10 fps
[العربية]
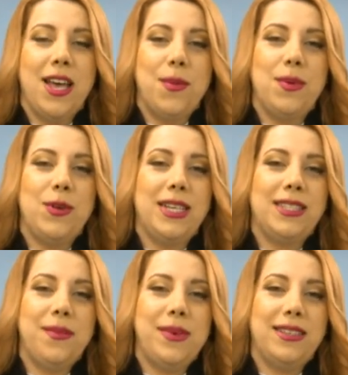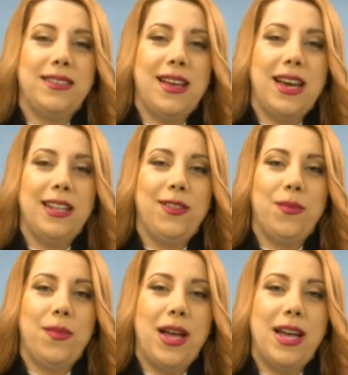بمناسبة عيد
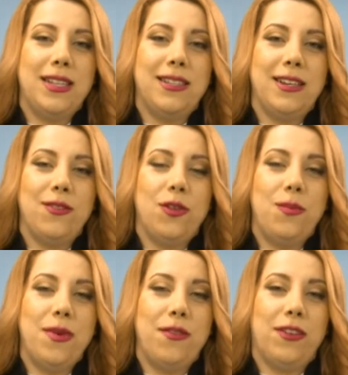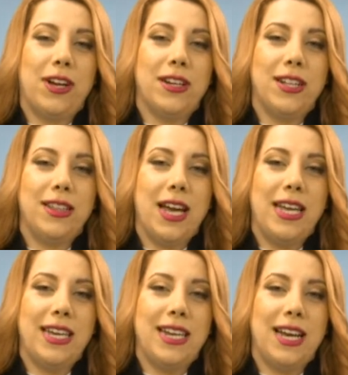الأمهات اليوم فقرتنا
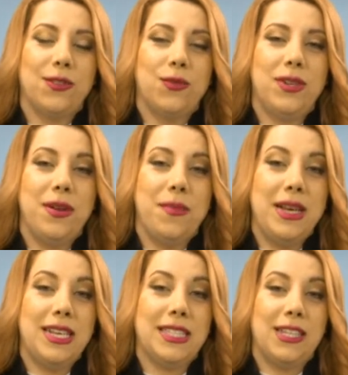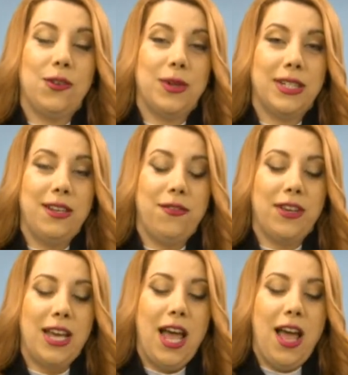هيك رح تكون مميزة
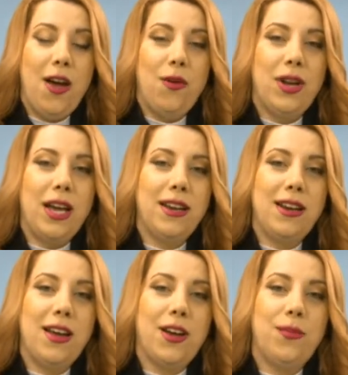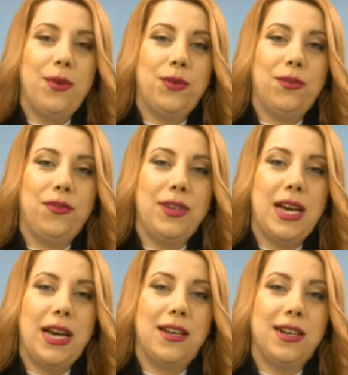ومختلفة ورح نخبركم فيها
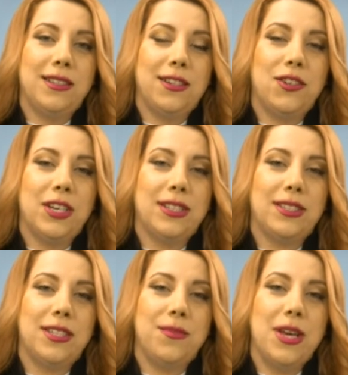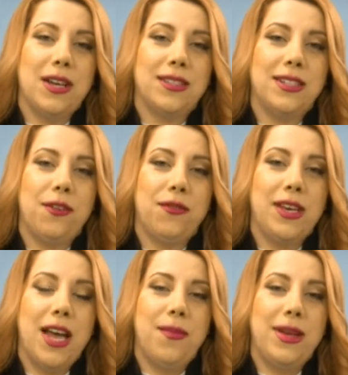عن أكثر شخص بيعطينا
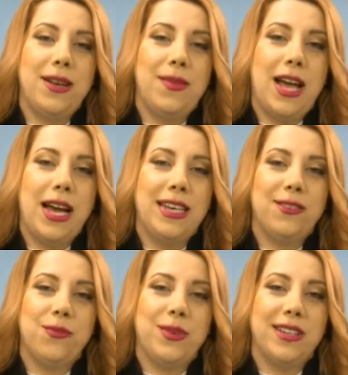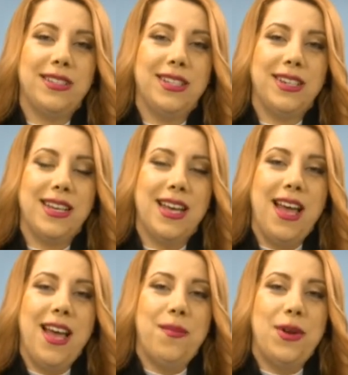فيها أمل بالحياة وبيعطيني
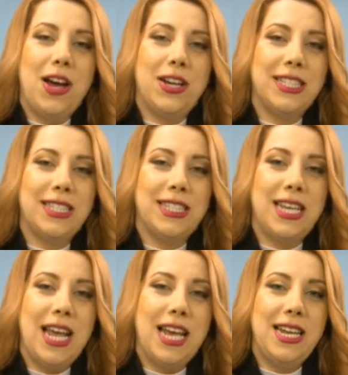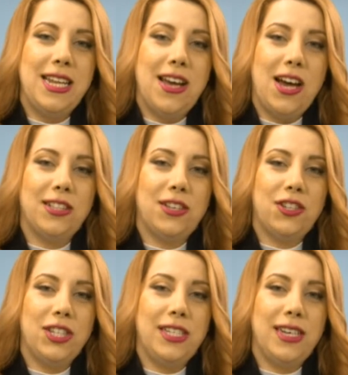بالأخص لإلي أكثر
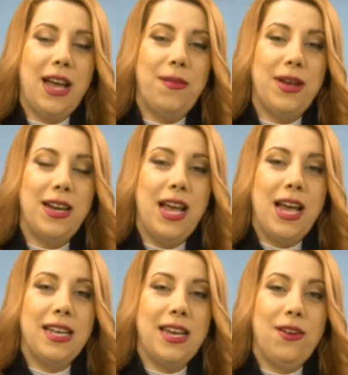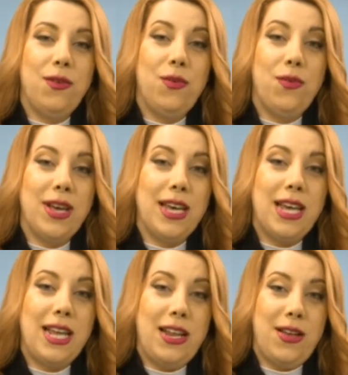شيء أمل يلي هو
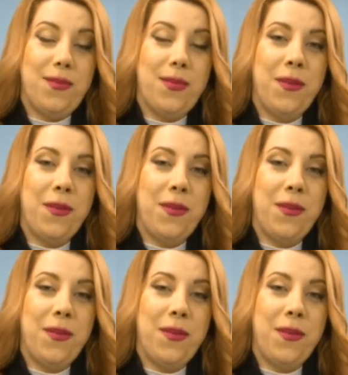الأم